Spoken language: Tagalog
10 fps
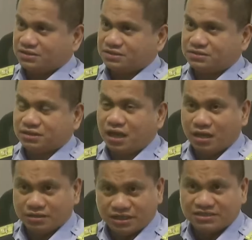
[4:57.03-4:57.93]
This,
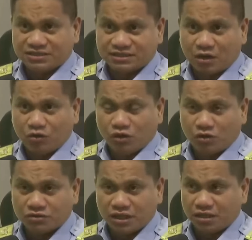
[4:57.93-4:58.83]
this is
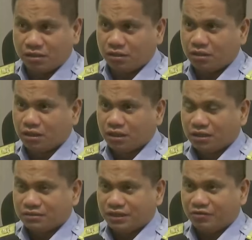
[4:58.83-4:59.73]
how long
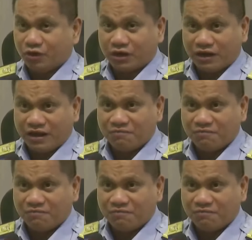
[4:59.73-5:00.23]
they they